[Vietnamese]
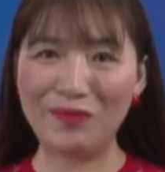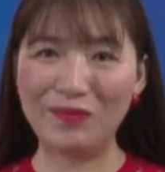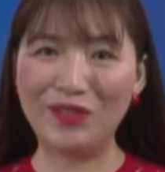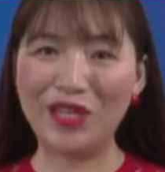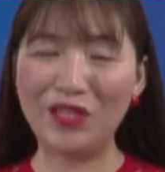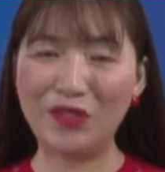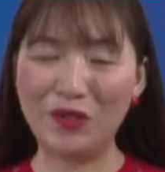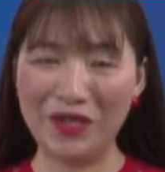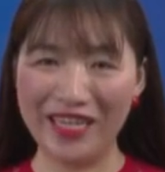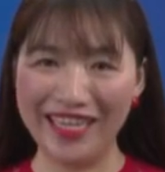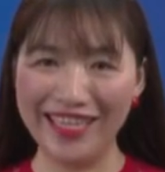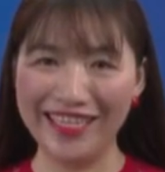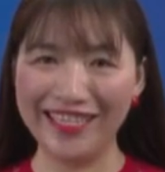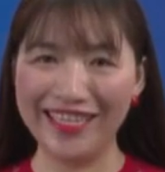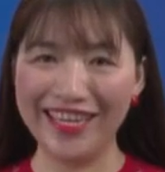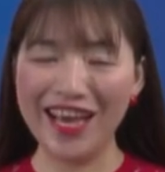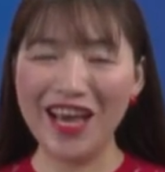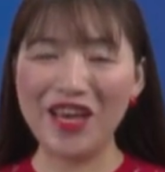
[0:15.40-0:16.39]
học trên truyền
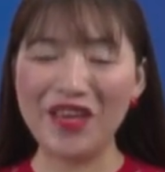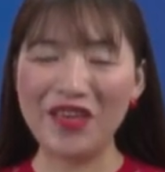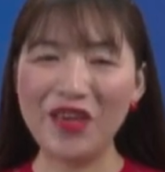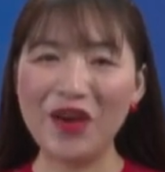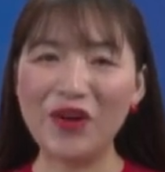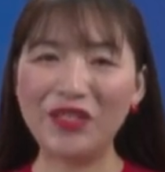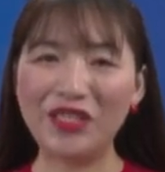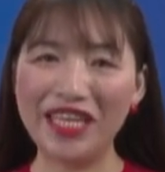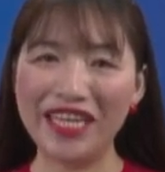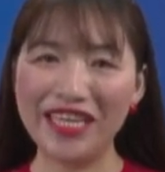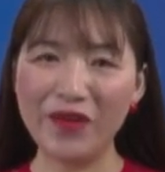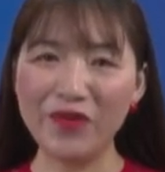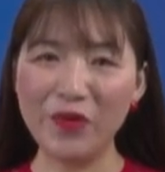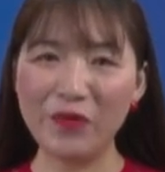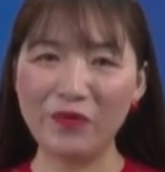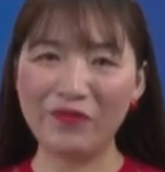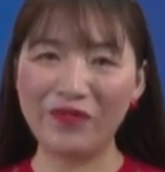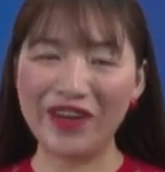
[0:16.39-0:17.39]
hình do Sở Giáo
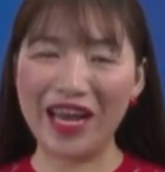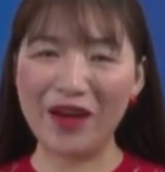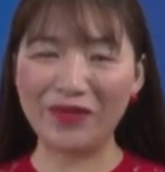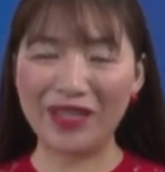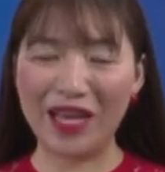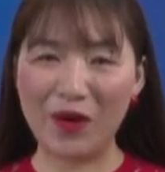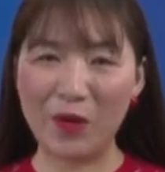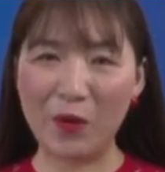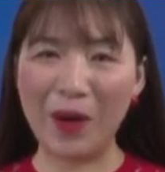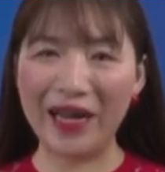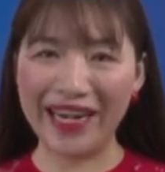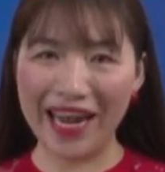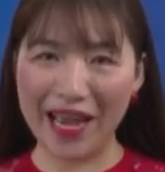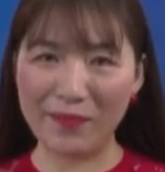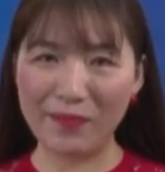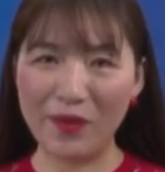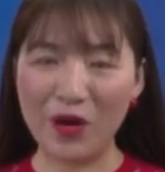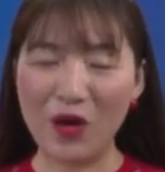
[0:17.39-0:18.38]
dục và Đào tạo Quảng
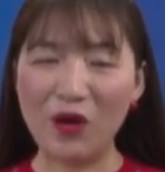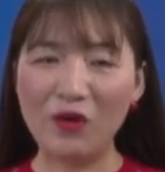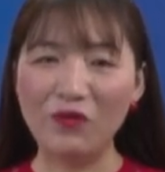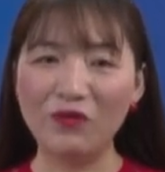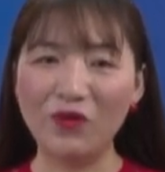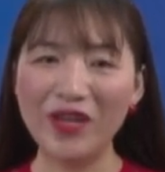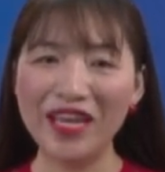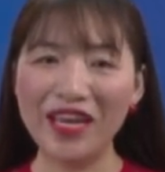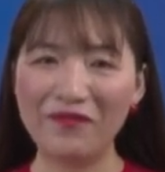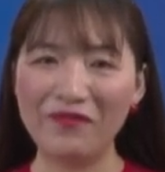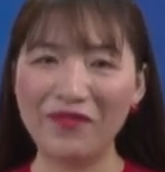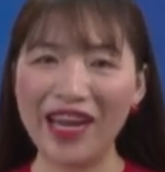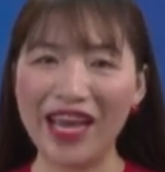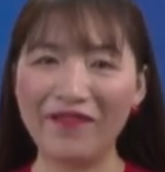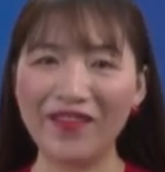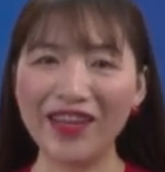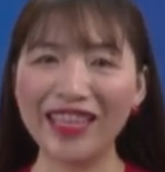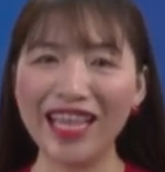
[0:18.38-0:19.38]
Nam phối hợp với
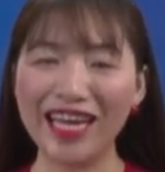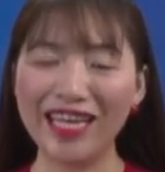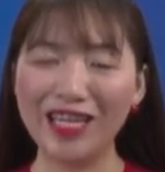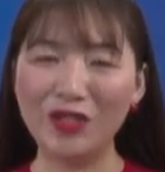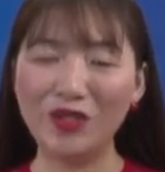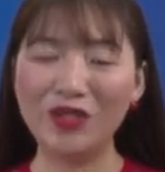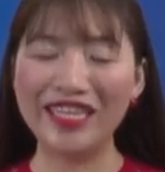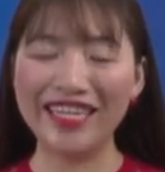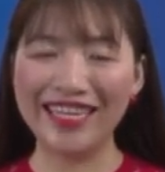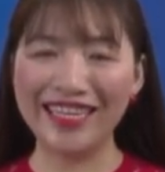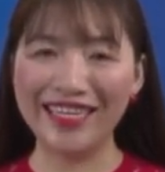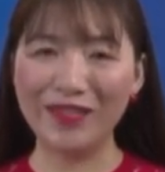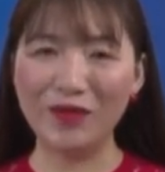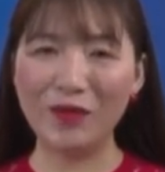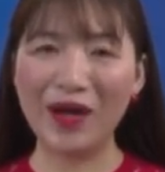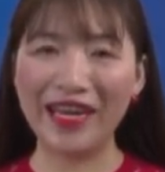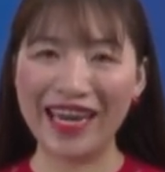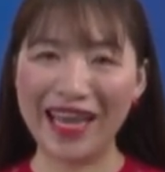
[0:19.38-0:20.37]
Đài Phát thanh Truyền
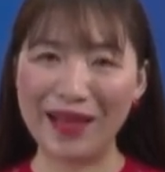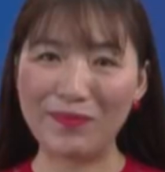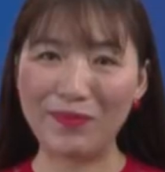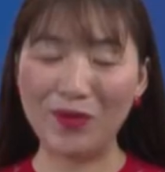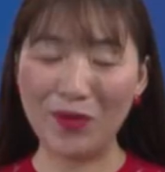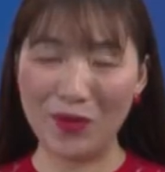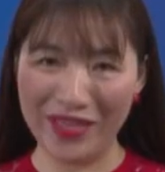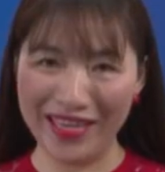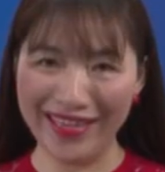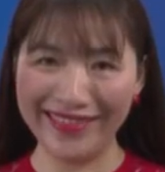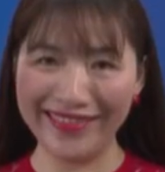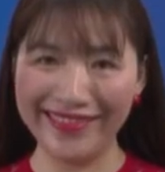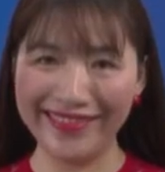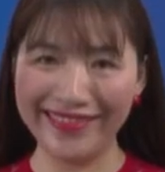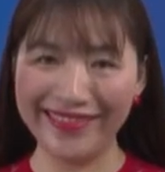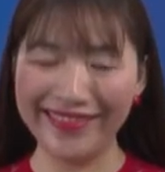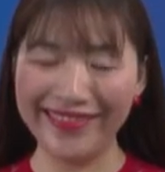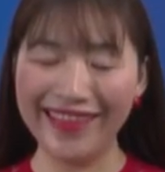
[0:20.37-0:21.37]
hình Quảng Nam tổ chức.
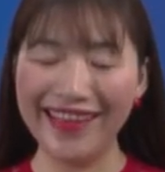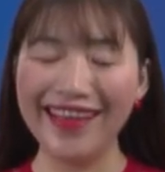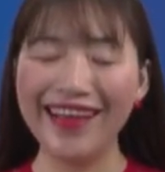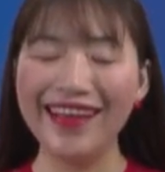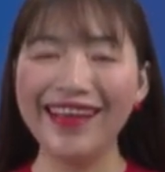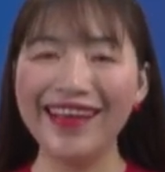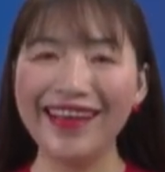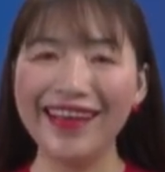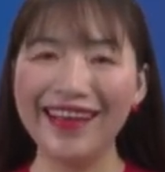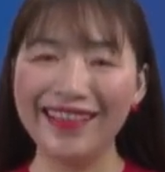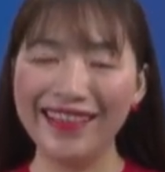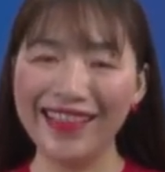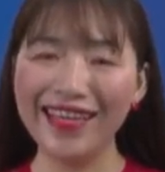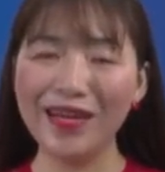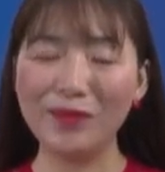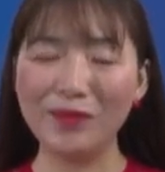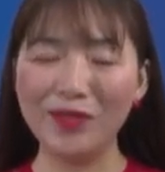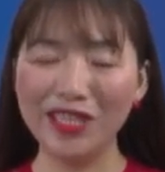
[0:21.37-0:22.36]
Ở
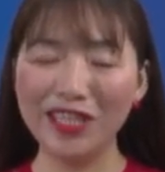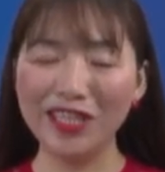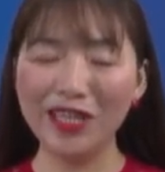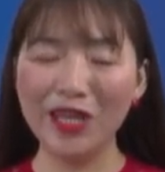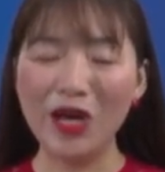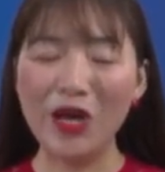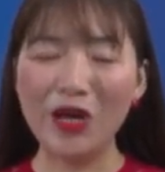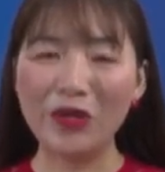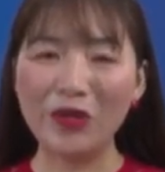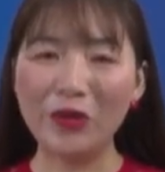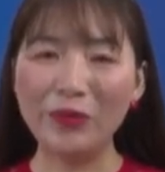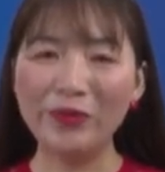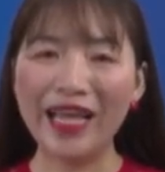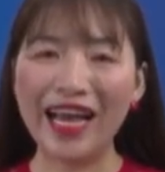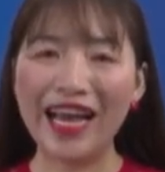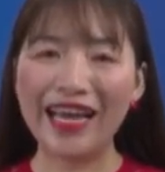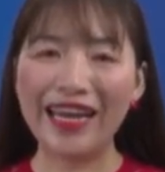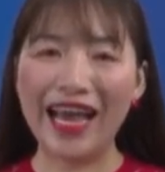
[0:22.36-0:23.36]
tiết học trước,
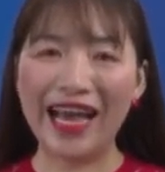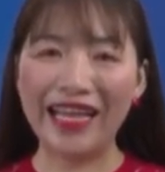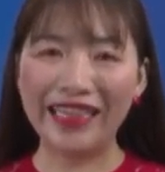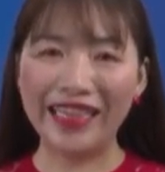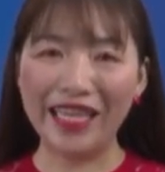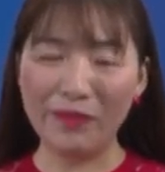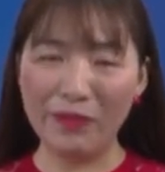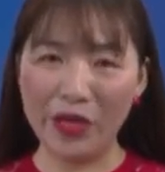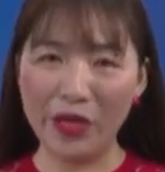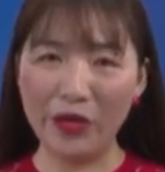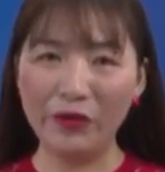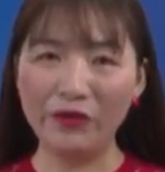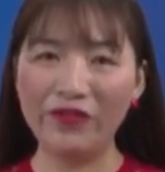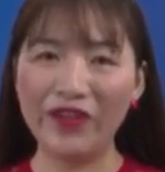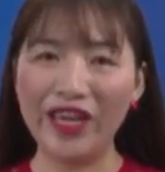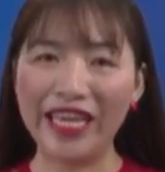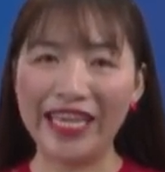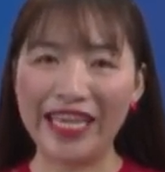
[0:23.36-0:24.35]
chúng ta đã tìm hiểu
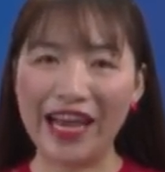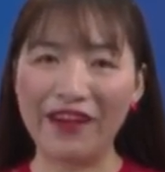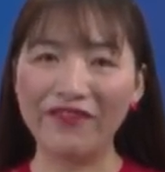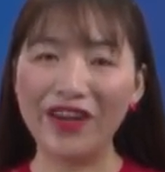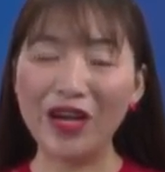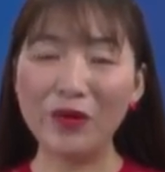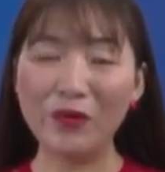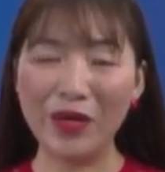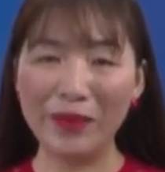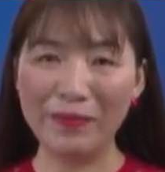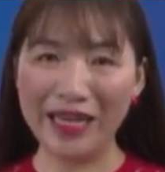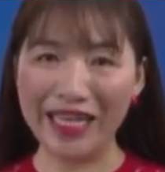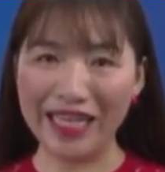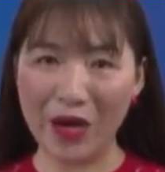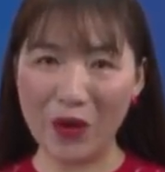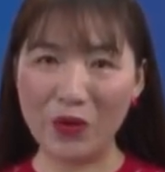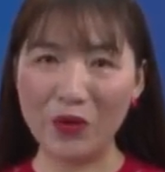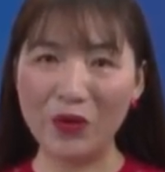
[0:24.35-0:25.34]
về nhà văn Nguyễn Minh
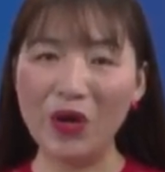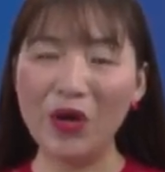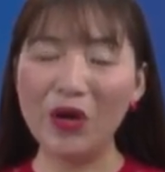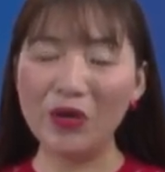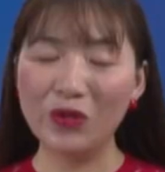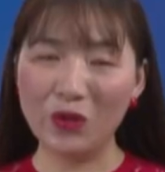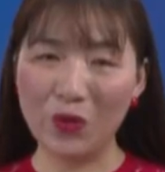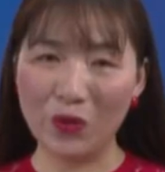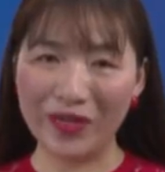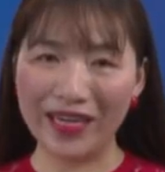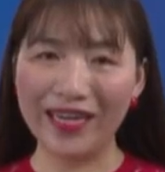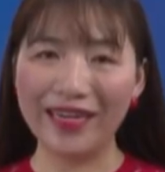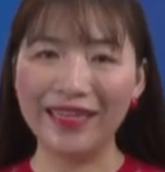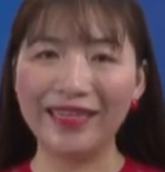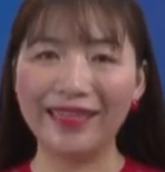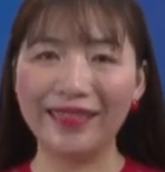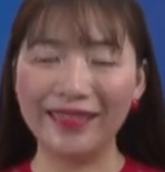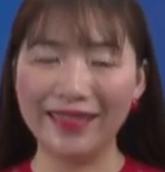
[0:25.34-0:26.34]
Châu, cuộc
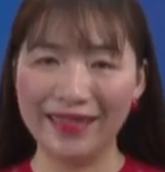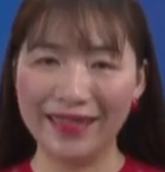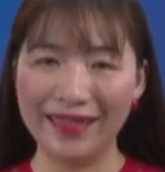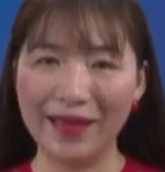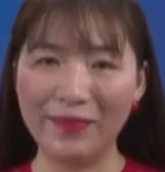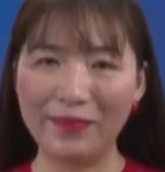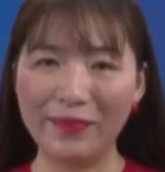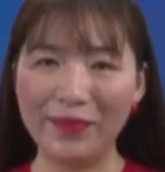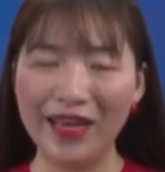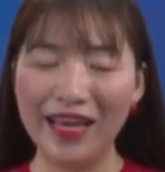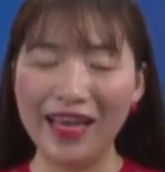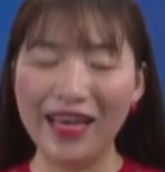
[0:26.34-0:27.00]
đời, sự nghiệp.